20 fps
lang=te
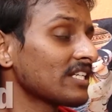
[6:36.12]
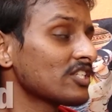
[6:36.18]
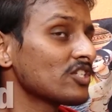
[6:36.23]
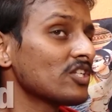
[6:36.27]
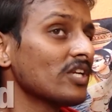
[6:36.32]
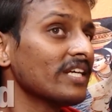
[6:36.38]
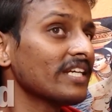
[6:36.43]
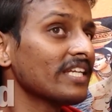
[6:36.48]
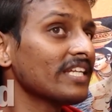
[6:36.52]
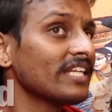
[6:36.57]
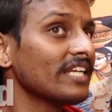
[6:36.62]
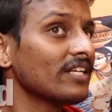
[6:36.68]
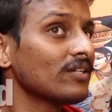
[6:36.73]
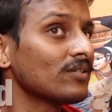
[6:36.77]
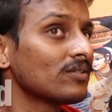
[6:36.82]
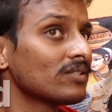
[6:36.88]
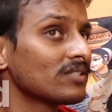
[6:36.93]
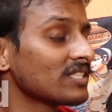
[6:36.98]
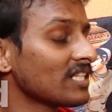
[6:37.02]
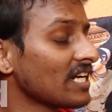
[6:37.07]
టచ్ లో అంటే నేను
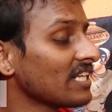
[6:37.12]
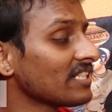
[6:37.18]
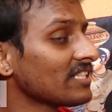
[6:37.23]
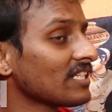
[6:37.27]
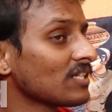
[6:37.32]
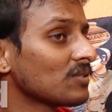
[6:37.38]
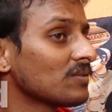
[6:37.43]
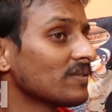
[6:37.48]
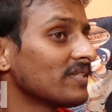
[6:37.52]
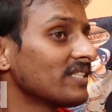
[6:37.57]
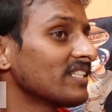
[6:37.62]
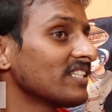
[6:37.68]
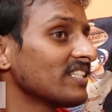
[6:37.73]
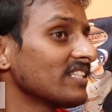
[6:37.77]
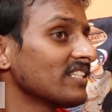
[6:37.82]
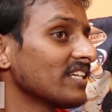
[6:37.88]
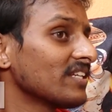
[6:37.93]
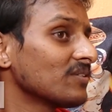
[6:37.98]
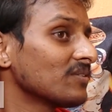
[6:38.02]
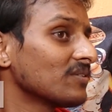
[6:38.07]
చాలా తక్కువ అండి
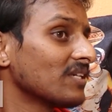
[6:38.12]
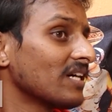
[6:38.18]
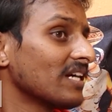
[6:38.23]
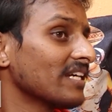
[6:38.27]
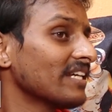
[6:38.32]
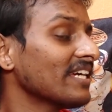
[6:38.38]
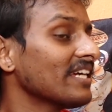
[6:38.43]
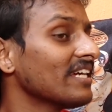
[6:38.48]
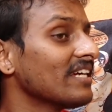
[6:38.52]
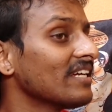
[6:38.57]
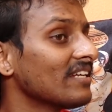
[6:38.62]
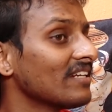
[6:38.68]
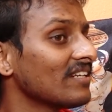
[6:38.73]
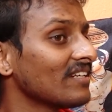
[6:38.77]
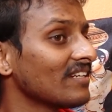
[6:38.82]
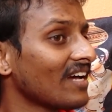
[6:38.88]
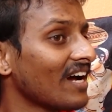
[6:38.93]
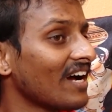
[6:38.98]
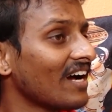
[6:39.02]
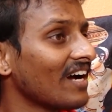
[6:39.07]
నేను అంటే
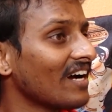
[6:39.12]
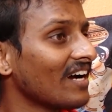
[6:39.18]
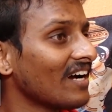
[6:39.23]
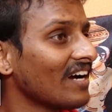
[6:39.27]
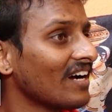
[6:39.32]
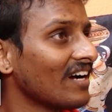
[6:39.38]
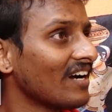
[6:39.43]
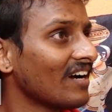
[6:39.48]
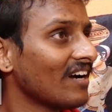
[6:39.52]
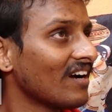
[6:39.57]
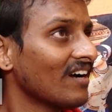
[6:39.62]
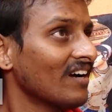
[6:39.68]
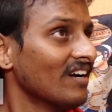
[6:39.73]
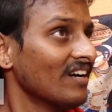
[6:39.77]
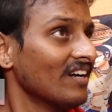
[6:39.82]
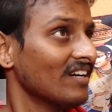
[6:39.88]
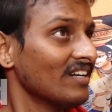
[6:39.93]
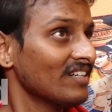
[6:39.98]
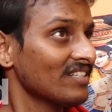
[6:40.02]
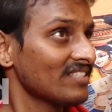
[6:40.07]
నా
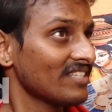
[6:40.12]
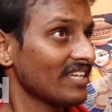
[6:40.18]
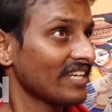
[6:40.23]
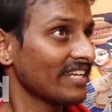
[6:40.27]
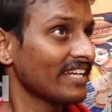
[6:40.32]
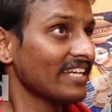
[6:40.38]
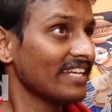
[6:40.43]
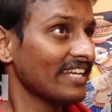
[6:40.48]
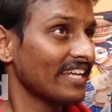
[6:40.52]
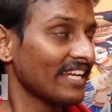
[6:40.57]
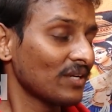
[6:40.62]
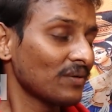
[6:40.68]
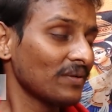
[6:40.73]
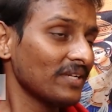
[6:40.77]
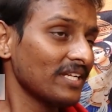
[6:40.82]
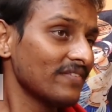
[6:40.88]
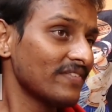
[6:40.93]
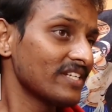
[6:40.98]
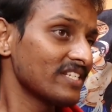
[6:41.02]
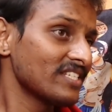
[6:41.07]
సర్కిల్ నేను ఎక్కువ
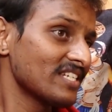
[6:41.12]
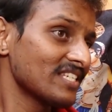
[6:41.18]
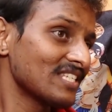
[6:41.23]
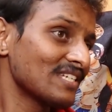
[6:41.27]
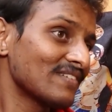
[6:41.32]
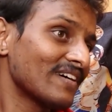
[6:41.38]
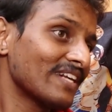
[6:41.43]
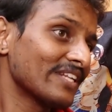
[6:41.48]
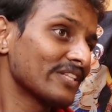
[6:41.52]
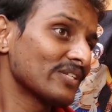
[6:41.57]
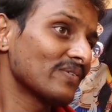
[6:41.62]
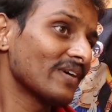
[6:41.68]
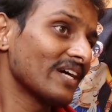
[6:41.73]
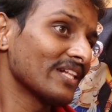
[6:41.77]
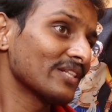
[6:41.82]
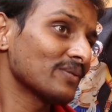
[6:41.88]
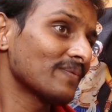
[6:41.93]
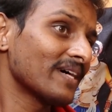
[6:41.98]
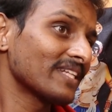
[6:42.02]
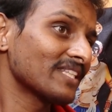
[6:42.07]
ఈవెంట్స్ చేసే వాళ్ళతో
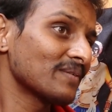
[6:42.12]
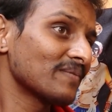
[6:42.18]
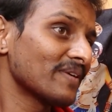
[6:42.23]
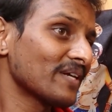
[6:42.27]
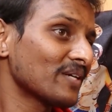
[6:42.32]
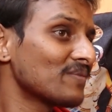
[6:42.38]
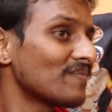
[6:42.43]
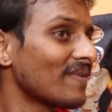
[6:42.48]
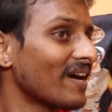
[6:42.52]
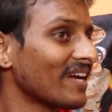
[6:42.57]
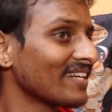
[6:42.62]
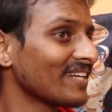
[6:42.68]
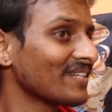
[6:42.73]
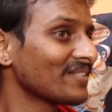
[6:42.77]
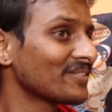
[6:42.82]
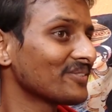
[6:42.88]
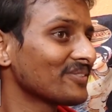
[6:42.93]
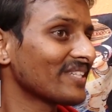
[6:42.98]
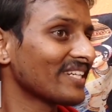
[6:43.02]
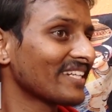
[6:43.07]
వాళ్ళతో మాత్రమే ఎక్కువ
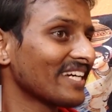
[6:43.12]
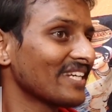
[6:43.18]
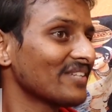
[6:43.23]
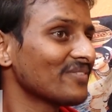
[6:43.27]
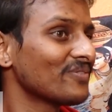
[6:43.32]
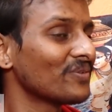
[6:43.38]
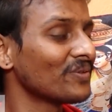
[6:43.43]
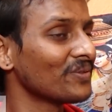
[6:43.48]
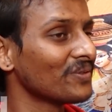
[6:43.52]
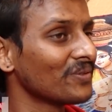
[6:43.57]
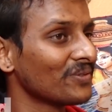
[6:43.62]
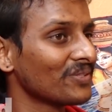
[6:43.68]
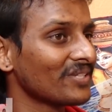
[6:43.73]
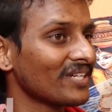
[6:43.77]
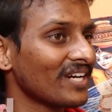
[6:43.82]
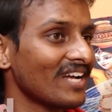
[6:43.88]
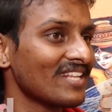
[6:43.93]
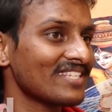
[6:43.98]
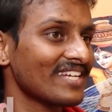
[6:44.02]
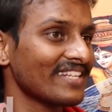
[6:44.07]
మాట్లాడుతూ ఉంటాను కానీ ఫోన్
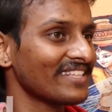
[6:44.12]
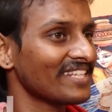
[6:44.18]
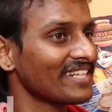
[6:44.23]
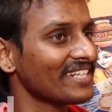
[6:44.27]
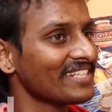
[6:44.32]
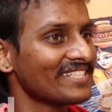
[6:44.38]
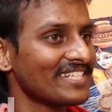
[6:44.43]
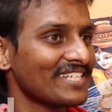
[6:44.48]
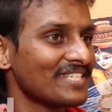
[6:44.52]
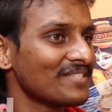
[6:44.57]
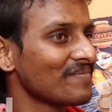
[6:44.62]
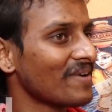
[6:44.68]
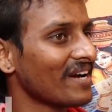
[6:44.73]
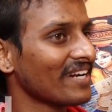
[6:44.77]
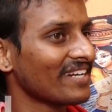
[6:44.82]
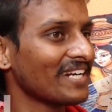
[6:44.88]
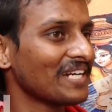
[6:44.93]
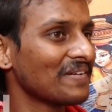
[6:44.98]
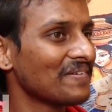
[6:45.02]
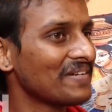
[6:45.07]
కాల్స్ అందరికి చేసి
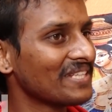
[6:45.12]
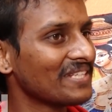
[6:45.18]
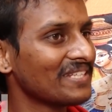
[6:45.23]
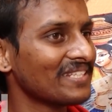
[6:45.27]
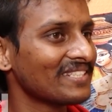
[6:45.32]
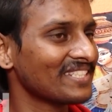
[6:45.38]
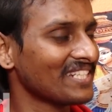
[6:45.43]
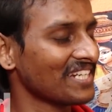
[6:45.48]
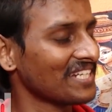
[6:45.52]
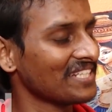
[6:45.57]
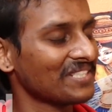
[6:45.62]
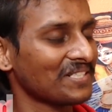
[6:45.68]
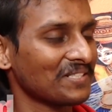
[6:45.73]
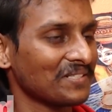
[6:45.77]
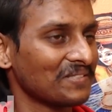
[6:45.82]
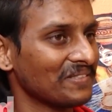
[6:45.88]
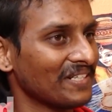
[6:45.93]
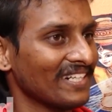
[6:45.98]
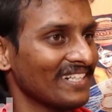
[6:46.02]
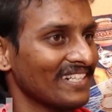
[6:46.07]
మాట్లాడడం అయితే చాలా
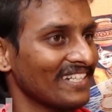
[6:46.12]
తక్కువ